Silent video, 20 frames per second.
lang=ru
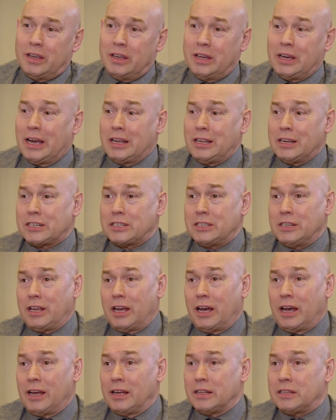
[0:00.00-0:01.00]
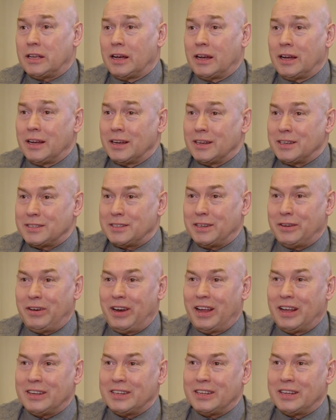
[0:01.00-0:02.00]
И, конечно, я это
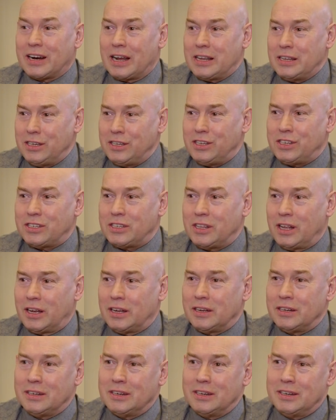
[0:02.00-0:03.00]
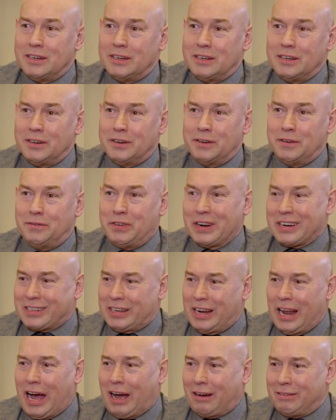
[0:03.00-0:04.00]
заявлял иронично,
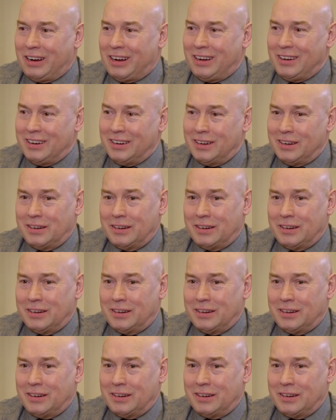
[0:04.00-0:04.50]
вертляво,